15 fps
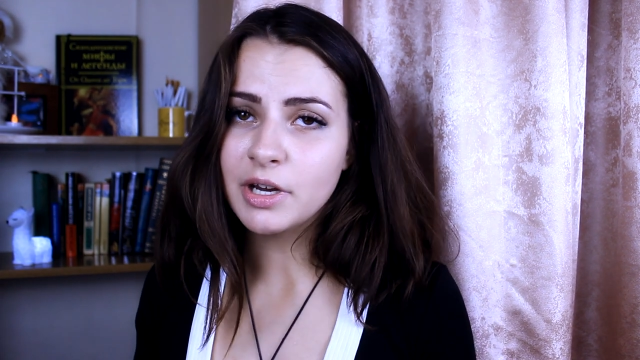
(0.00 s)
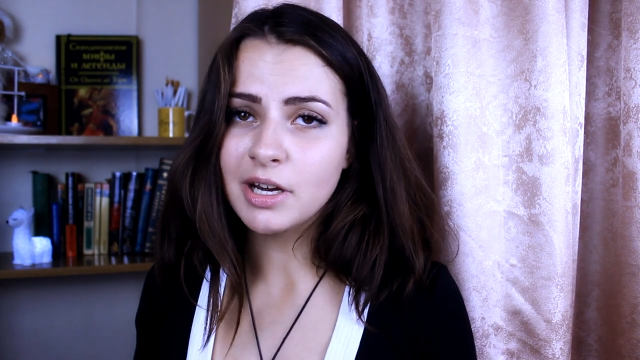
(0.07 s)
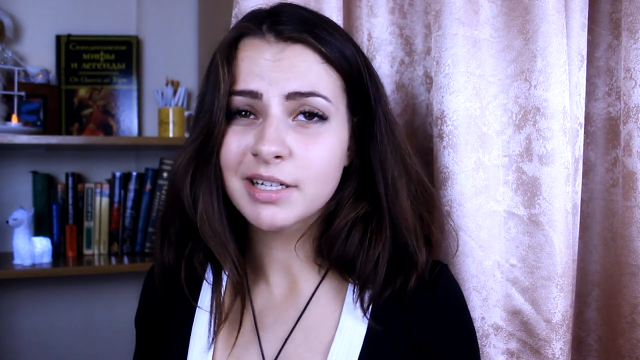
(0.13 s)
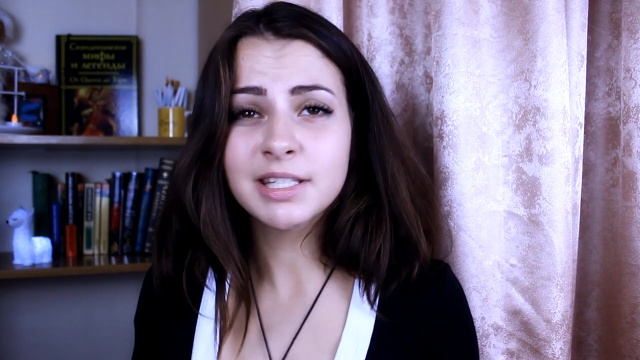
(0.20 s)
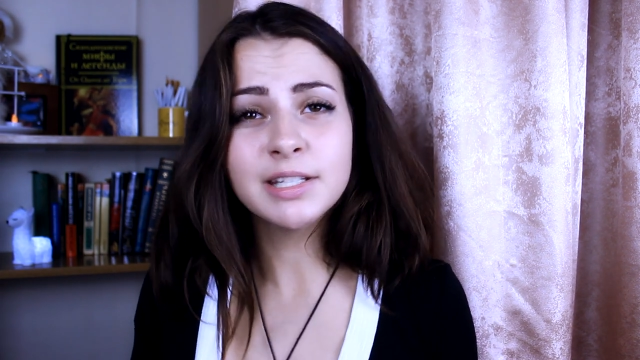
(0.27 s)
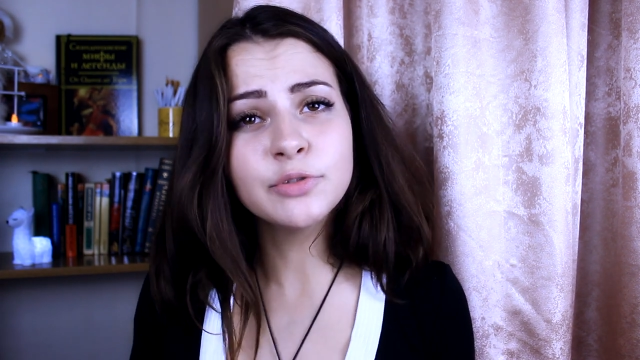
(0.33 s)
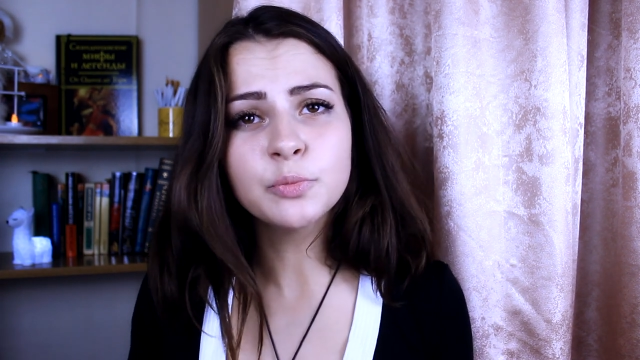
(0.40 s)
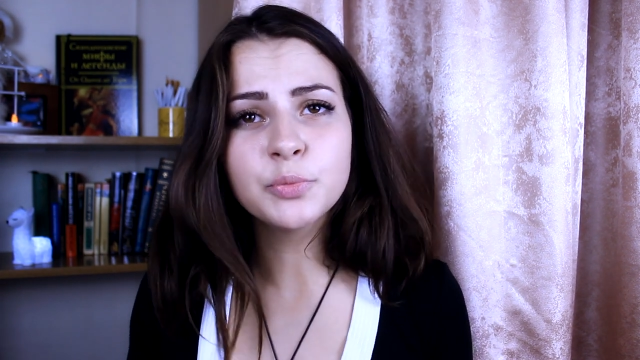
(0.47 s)

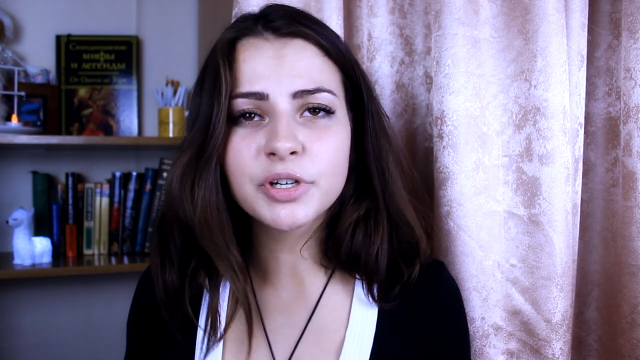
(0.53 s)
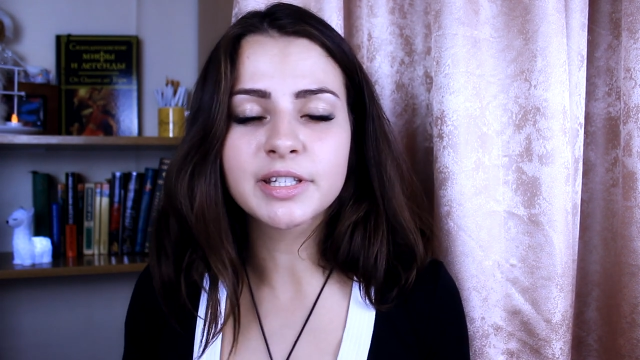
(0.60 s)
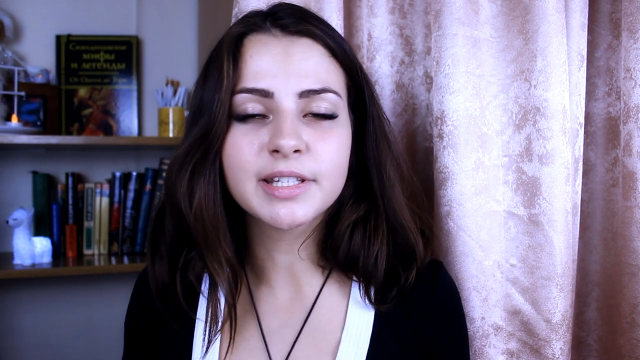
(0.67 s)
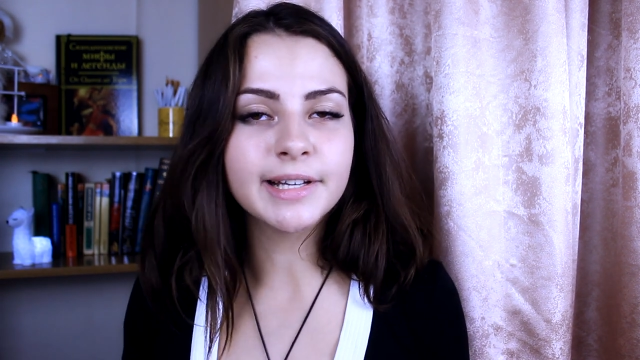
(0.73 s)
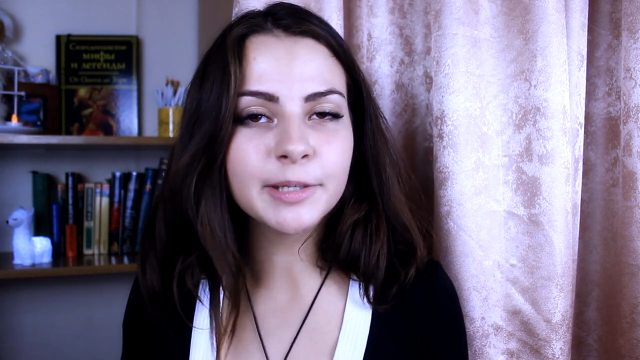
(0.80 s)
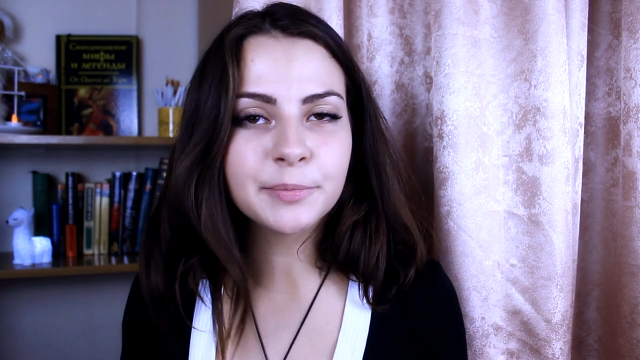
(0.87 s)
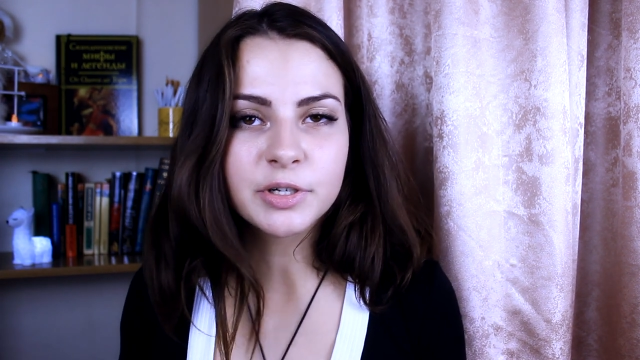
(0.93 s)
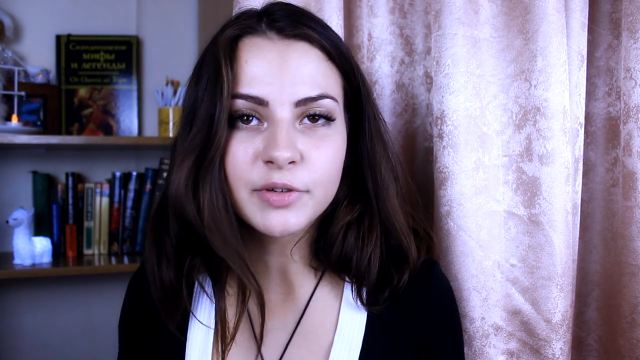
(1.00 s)
активно
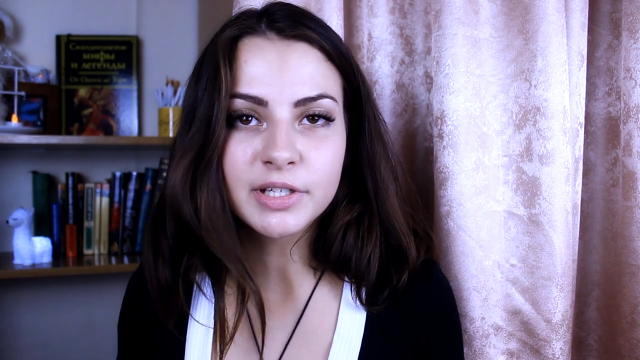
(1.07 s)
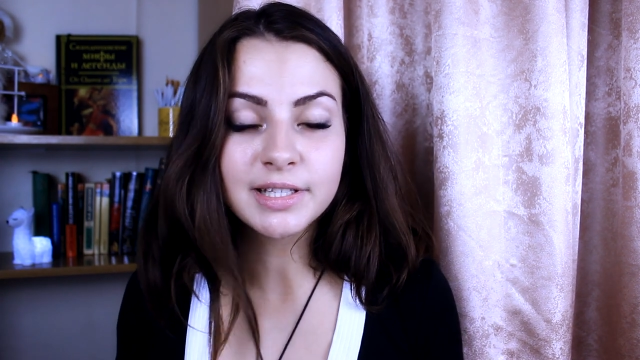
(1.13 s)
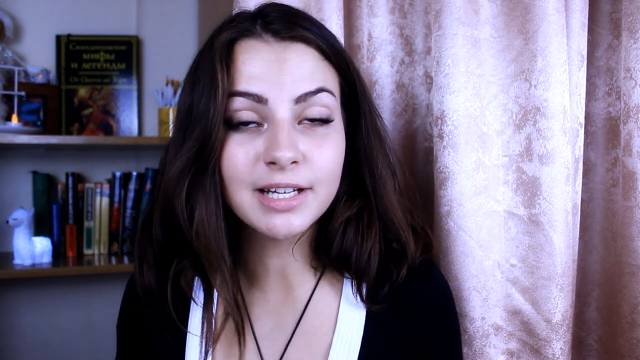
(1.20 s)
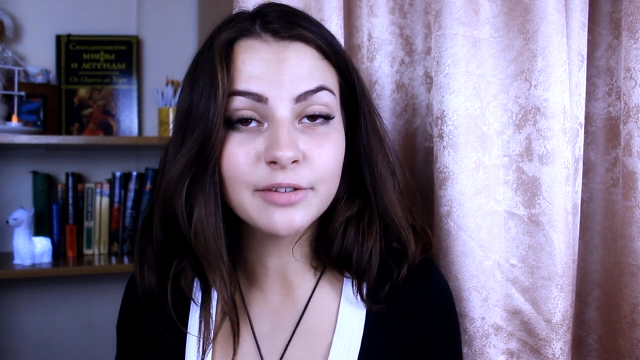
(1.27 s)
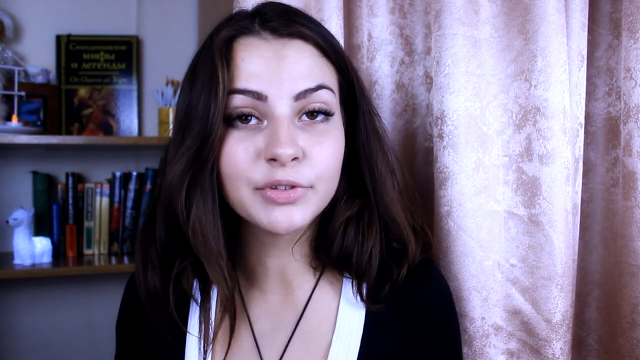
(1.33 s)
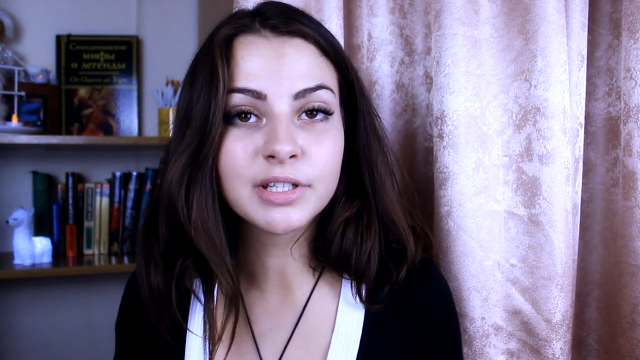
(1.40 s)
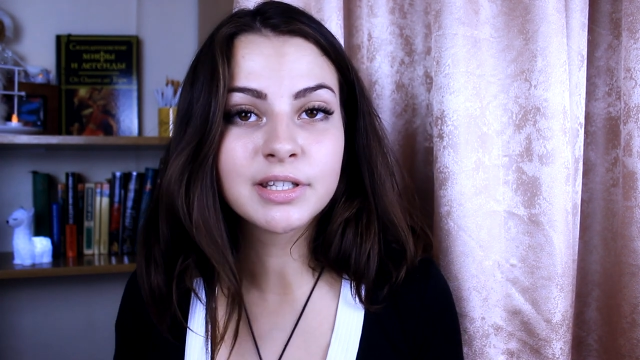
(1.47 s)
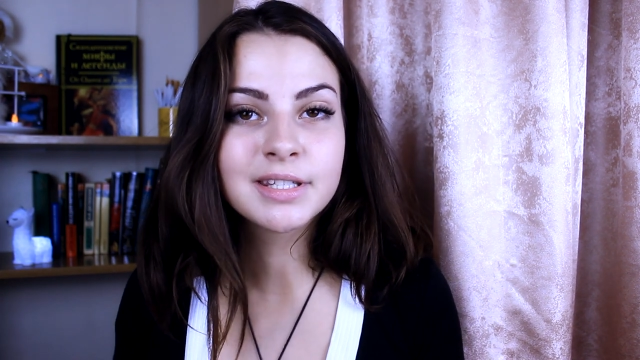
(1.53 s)
порицала
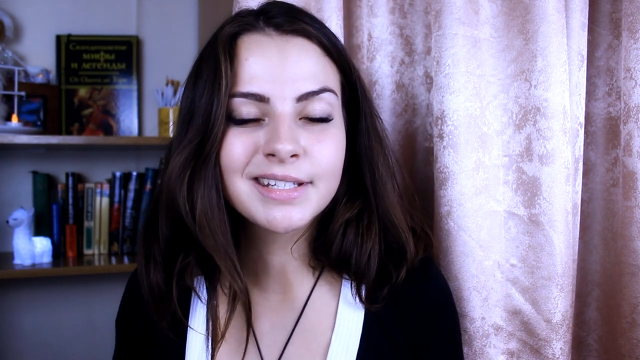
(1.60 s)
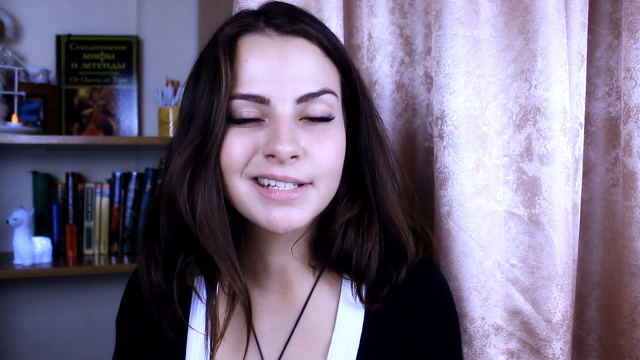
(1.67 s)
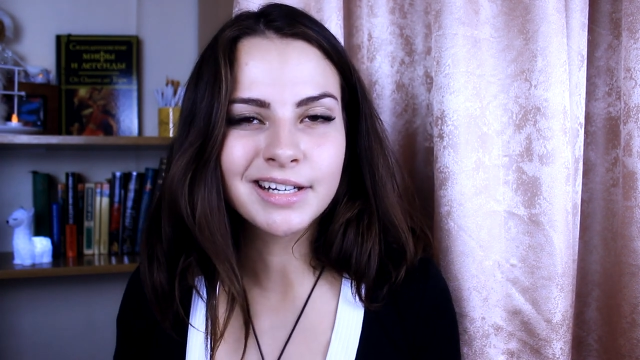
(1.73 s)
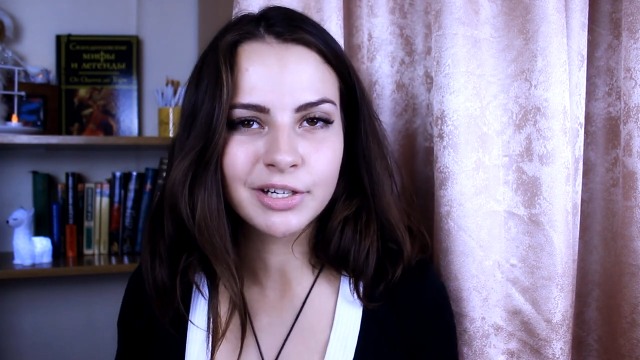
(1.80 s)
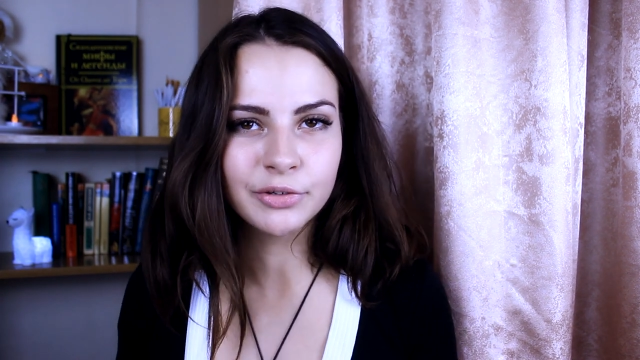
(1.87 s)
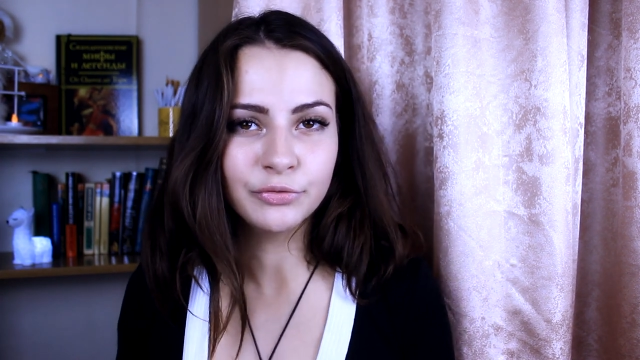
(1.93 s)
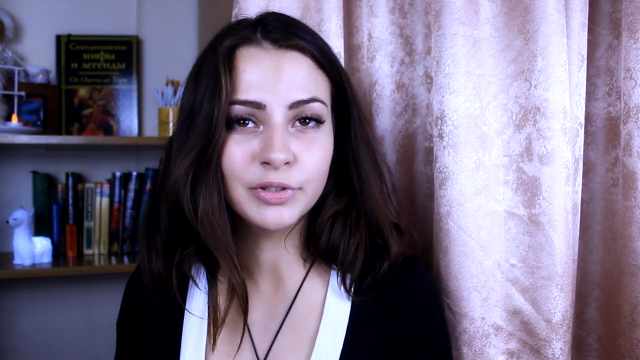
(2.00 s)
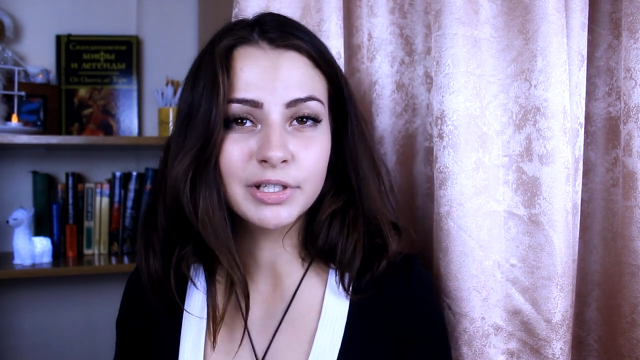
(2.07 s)
православная
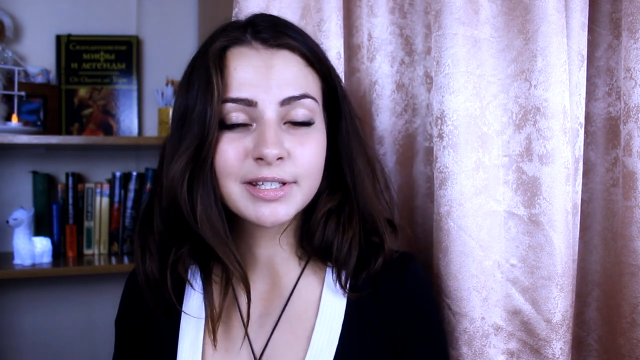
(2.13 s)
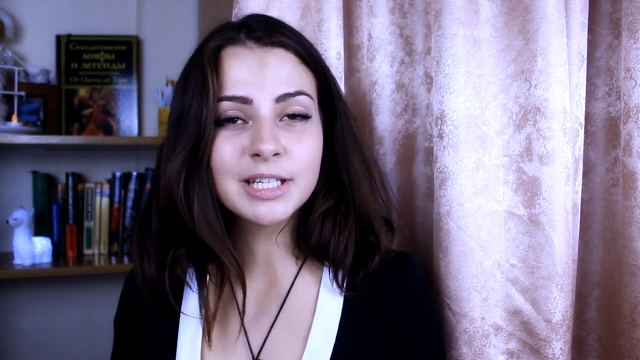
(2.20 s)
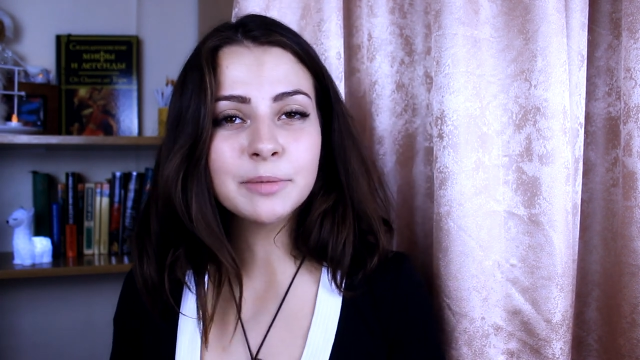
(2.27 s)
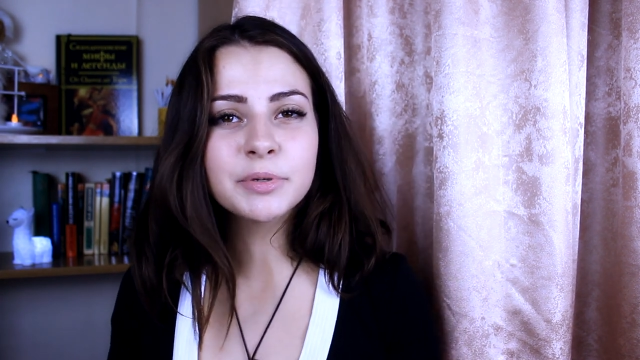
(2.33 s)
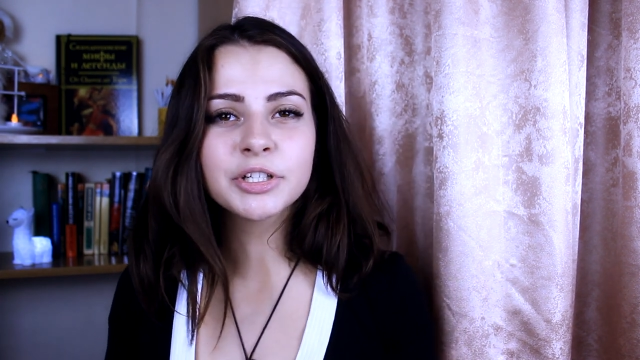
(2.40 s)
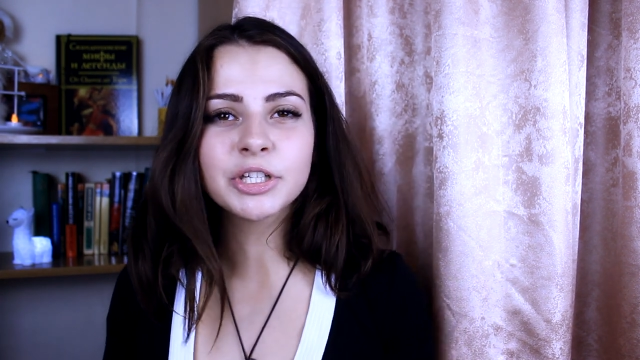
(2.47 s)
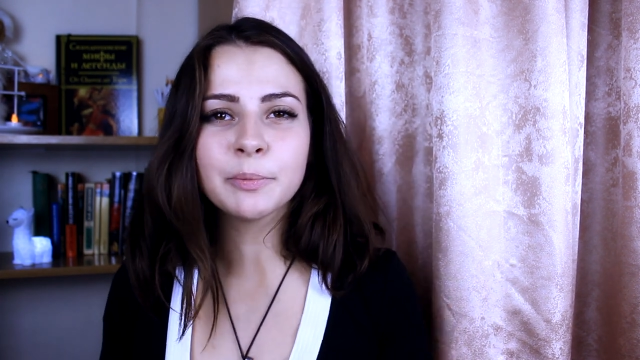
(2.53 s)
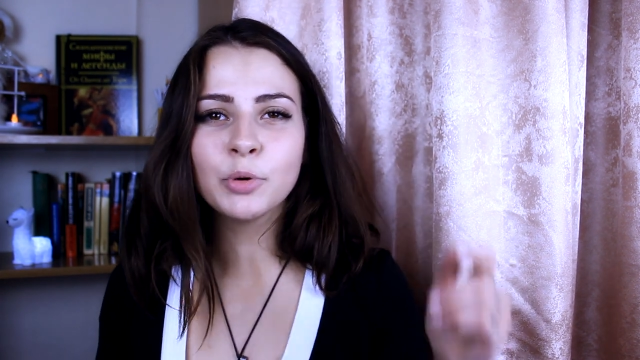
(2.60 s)
церковь в лице
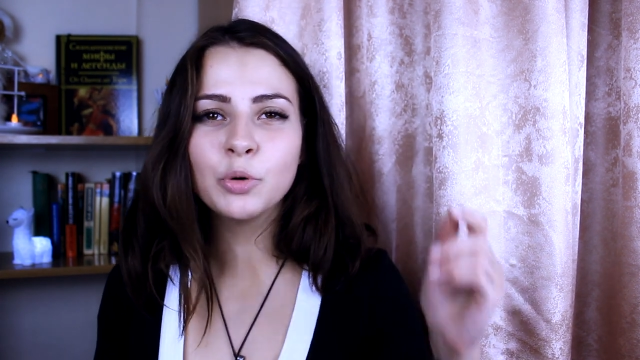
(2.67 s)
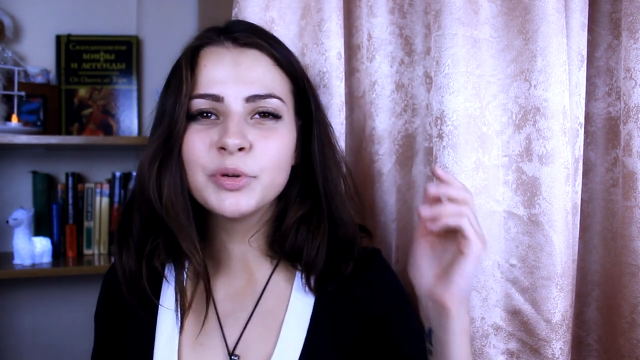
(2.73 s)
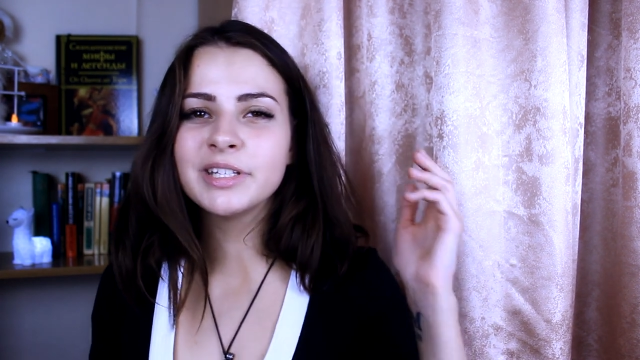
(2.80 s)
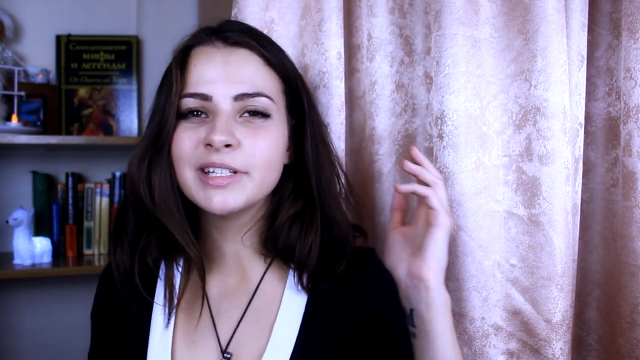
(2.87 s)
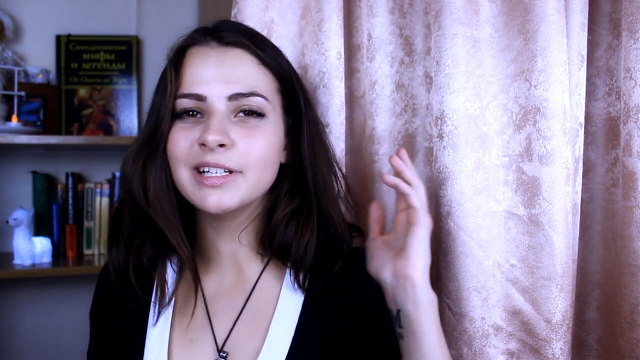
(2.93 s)
протопопа